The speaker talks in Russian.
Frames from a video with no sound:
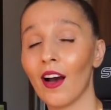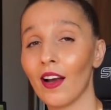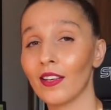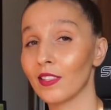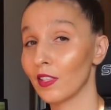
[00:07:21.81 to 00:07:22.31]

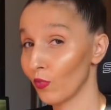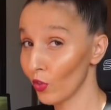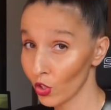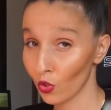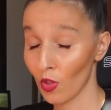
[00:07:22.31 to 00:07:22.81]
а из-за
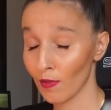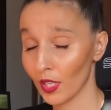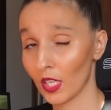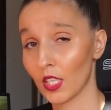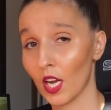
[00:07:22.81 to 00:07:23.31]
того, что им
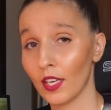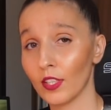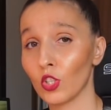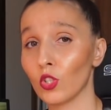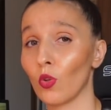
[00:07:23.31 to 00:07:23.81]

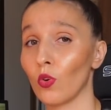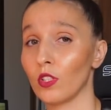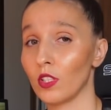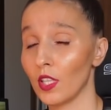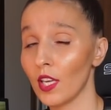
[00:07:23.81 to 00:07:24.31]
сказали, что
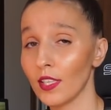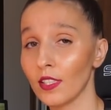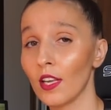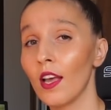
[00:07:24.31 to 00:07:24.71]
здесь